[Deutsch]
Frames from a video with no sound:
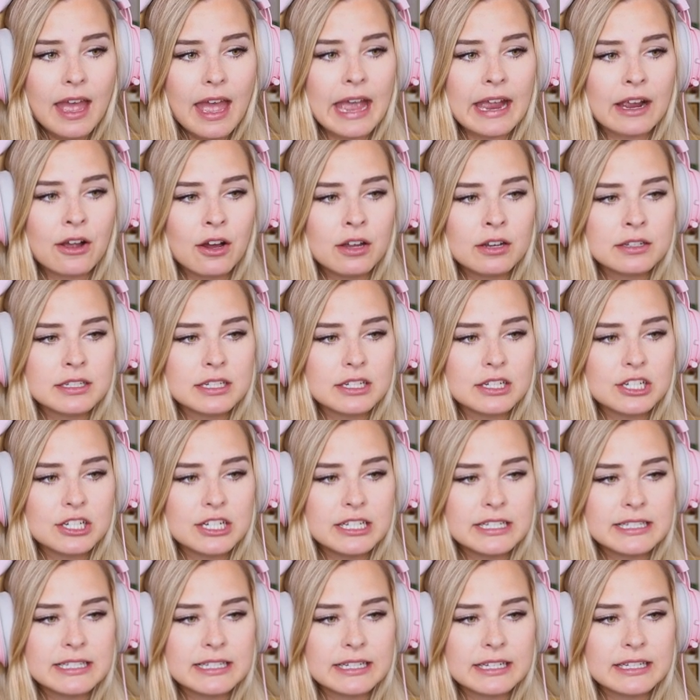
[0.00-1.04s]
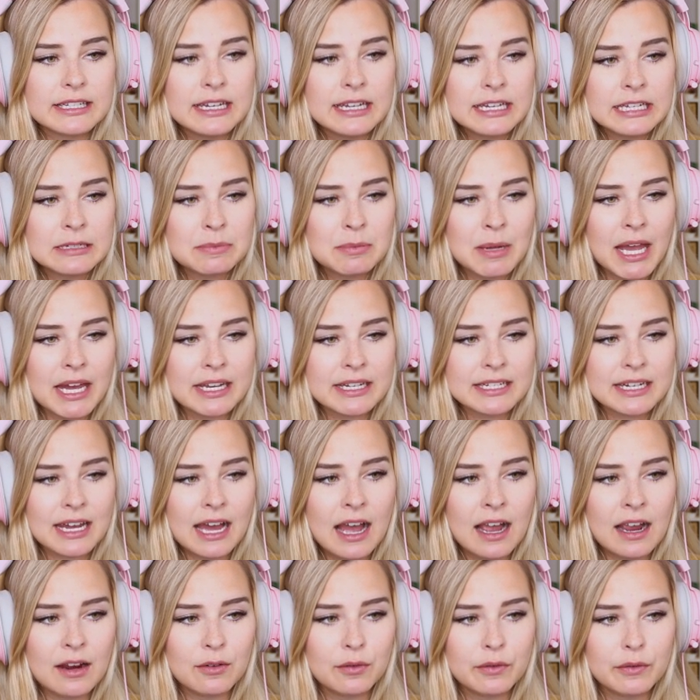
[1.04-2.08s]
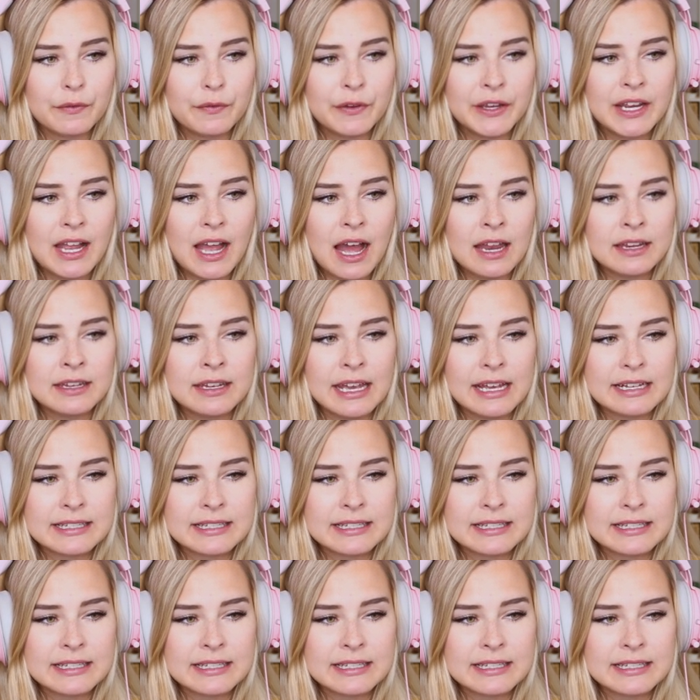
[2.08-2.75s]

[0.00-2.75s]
Er konnte es schließlich nicht mehr ertragen und fing an,